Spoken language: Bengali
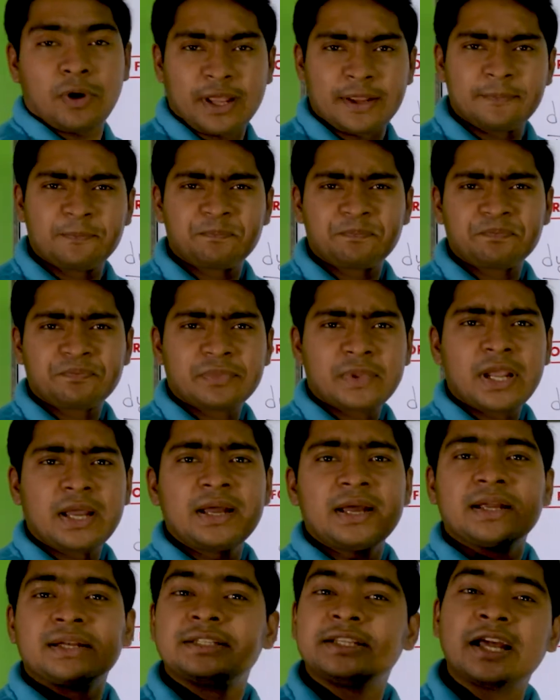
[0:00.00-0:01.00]
ওয়াই
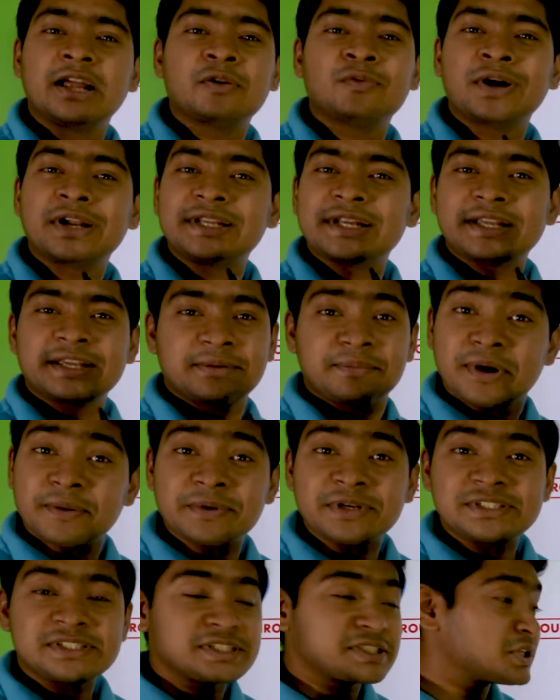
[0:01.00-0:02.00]
ডেল ওয়াইটা
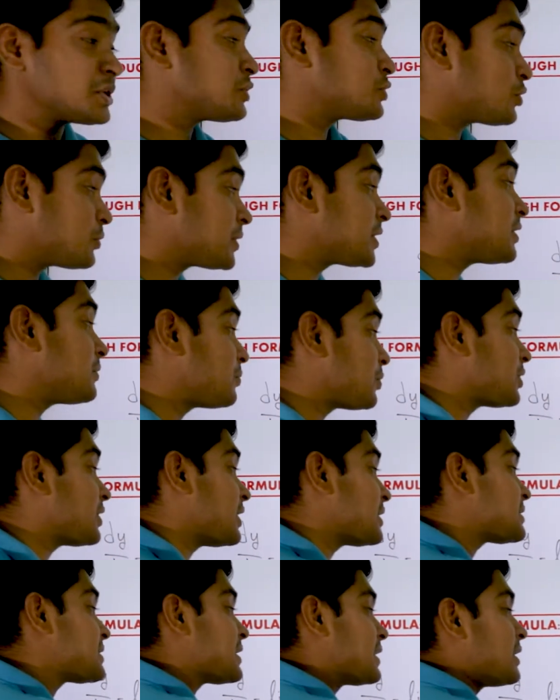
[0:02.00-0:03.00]
কিভাবে এসেছিল তোমাদের মনে
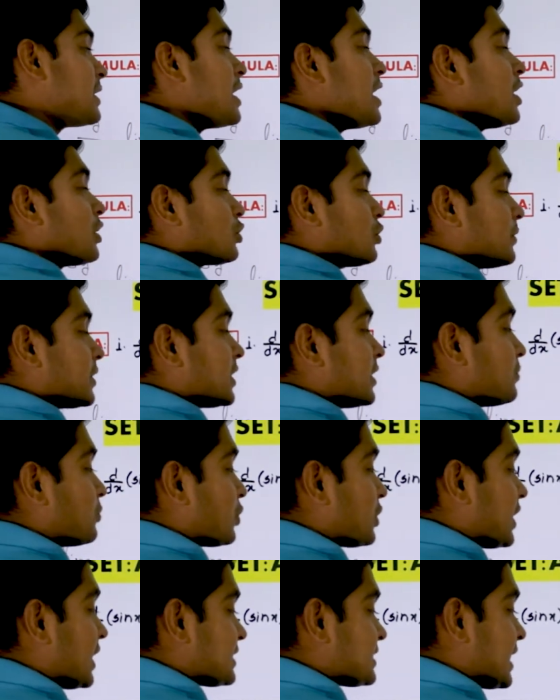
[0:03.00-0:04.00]
আছে তোমাদের
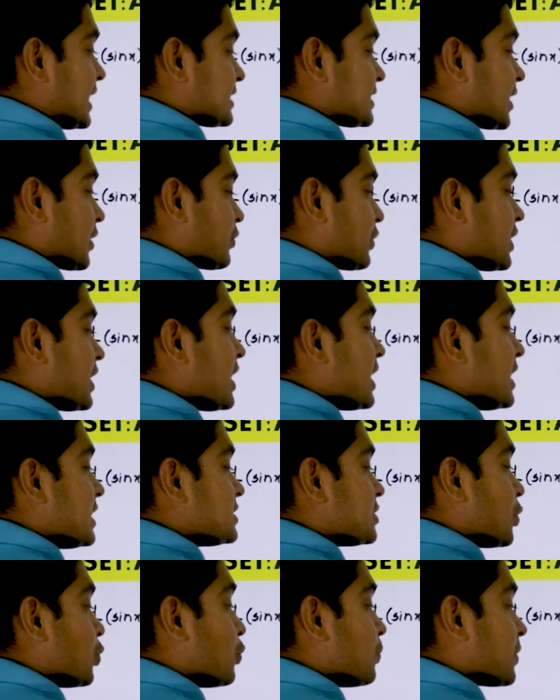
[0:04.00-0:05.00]
মনে আছে আশা করি
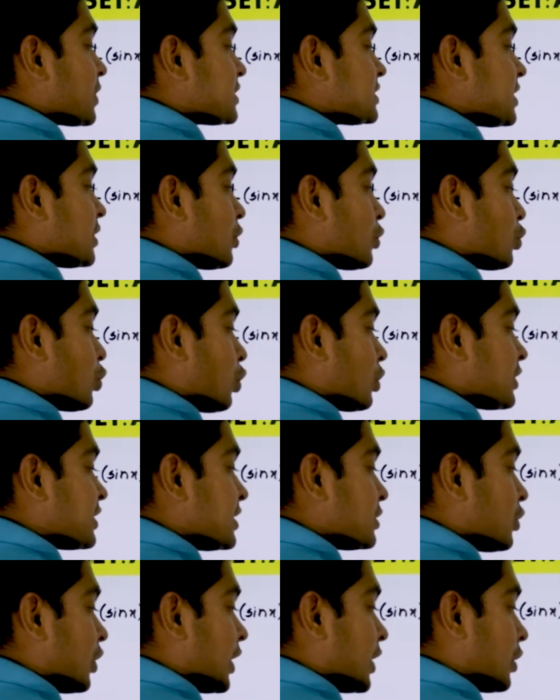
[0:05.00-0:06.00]
যে উপরে ছিল কোটি
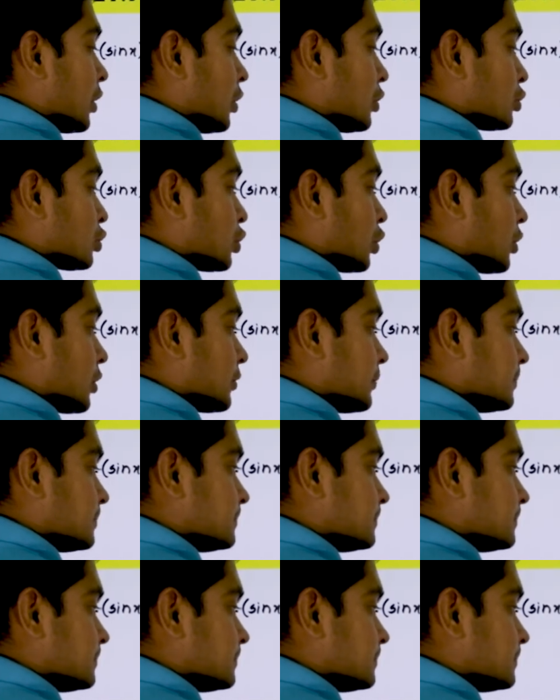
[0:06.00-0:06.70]
দয়ের অন্তর